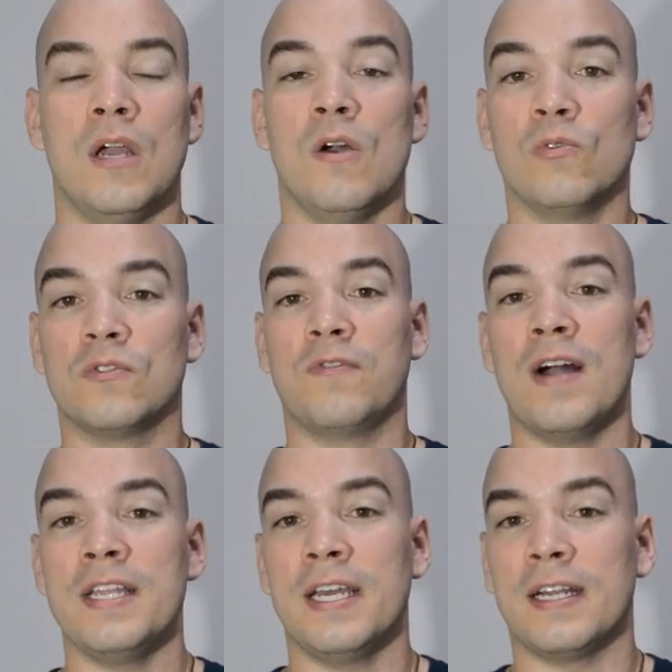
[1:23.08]
Os
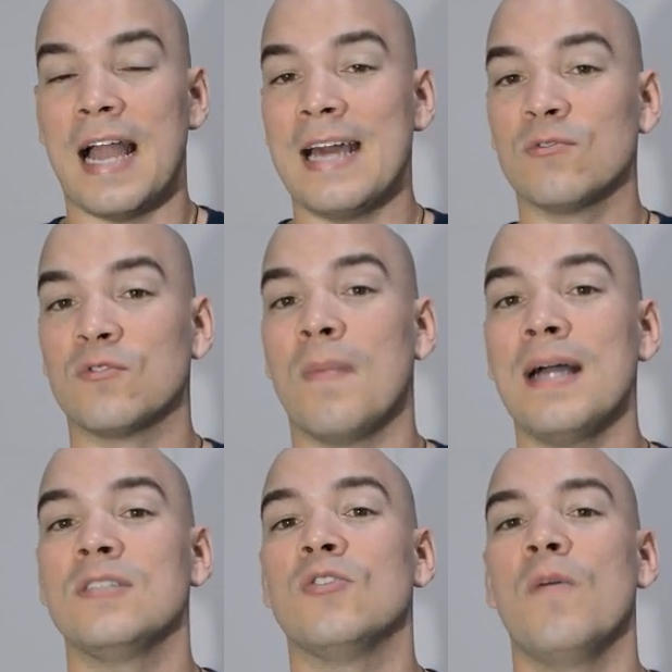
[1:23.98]
Vanyar eram os
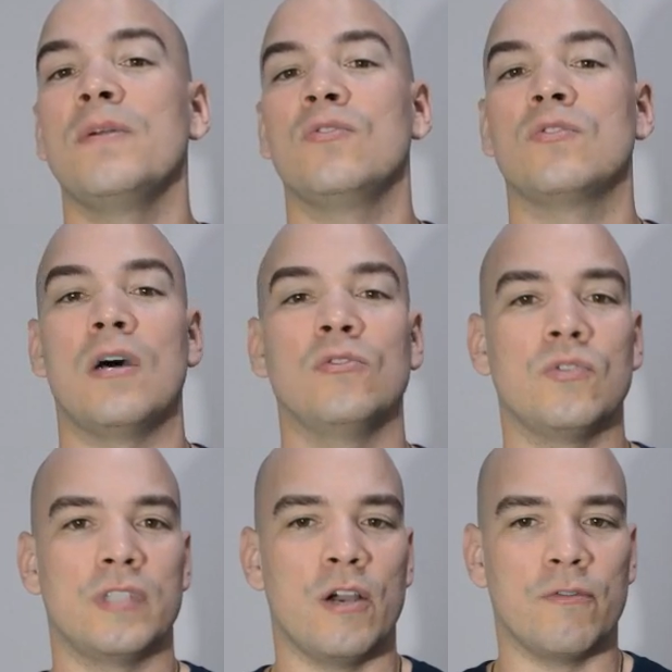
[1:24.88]
mais nobres dos
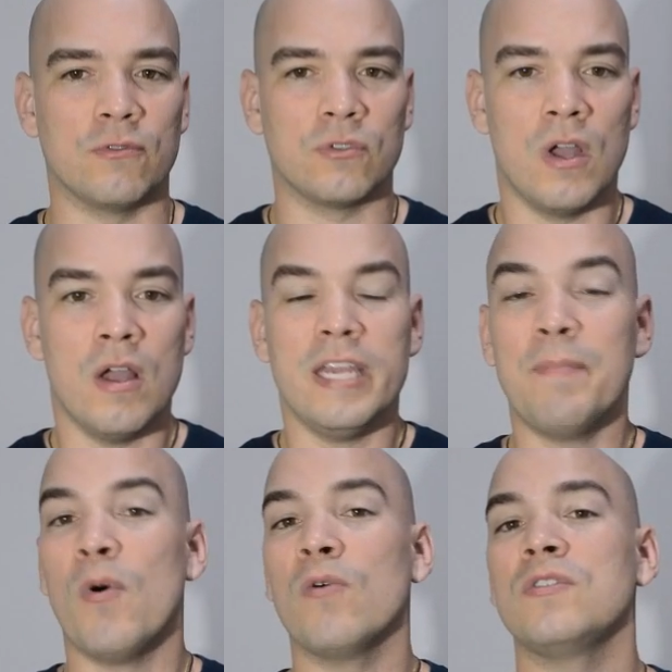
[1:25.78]
Altos Elfos, e
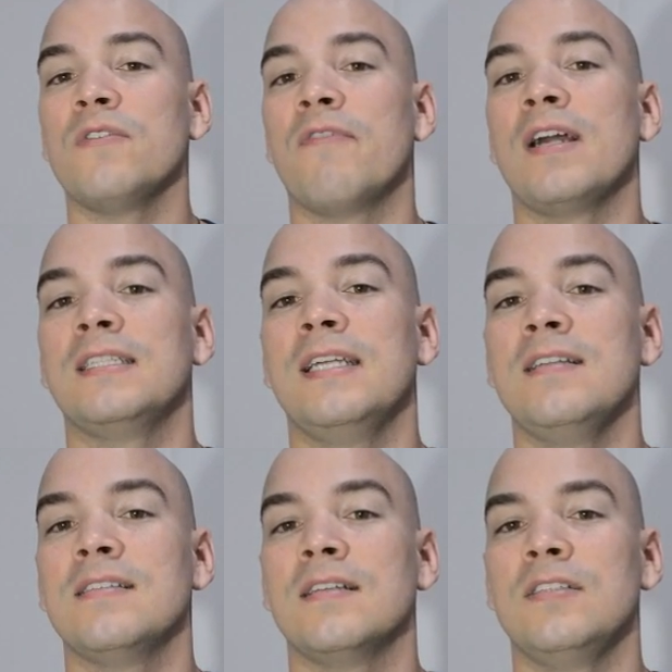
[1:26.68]
pouco se fala
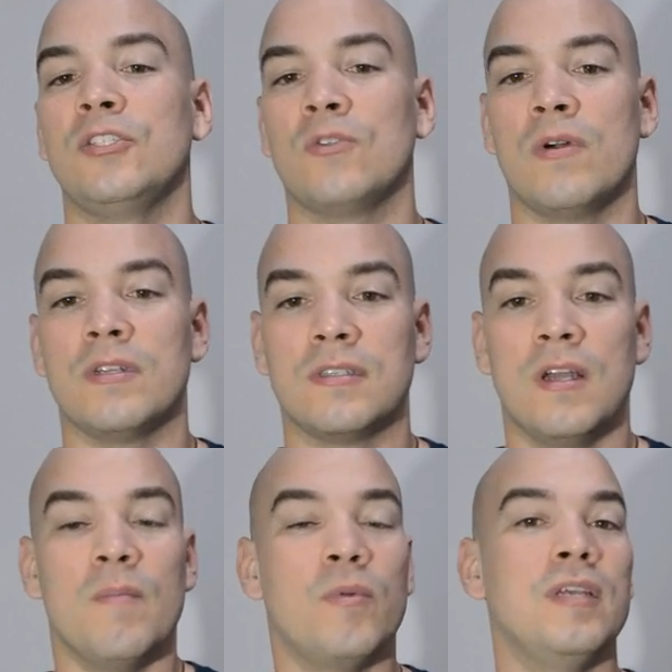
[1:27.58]
deles nas histórias,
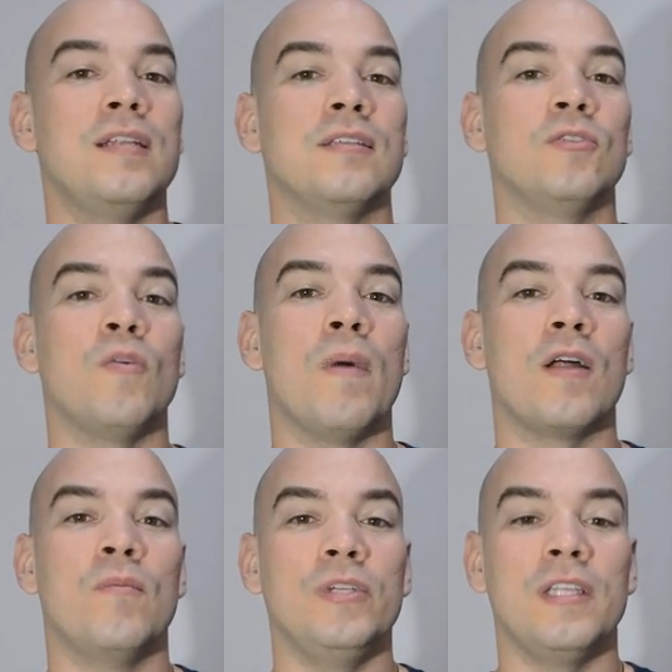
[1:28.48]
pois eles não
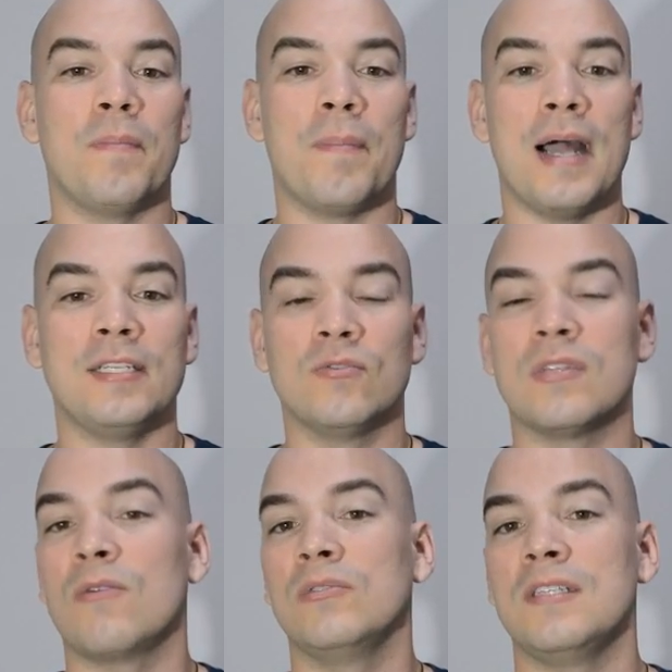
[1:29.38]
tomaram muita parte nos
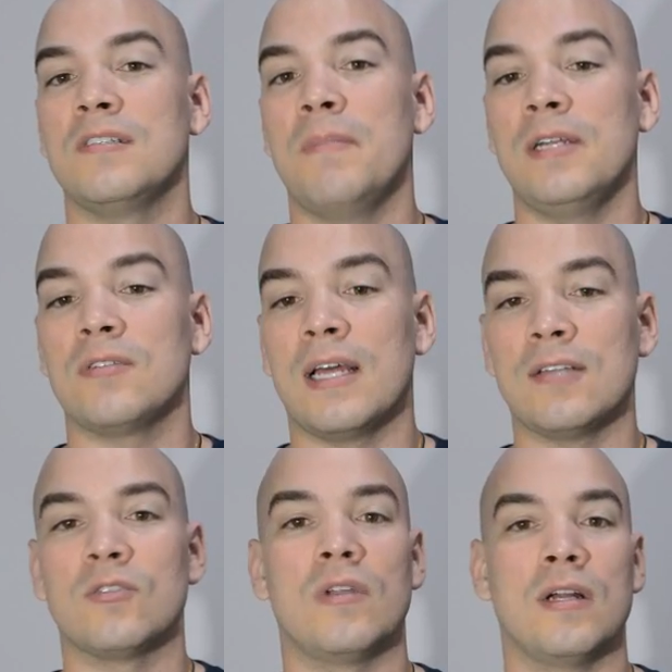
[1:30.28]
acontecimentos
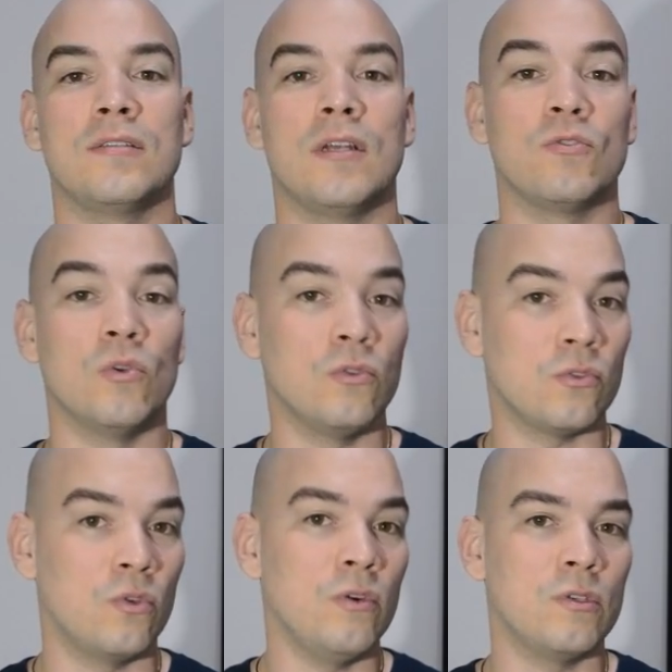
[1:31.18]
relacionados aos outros dois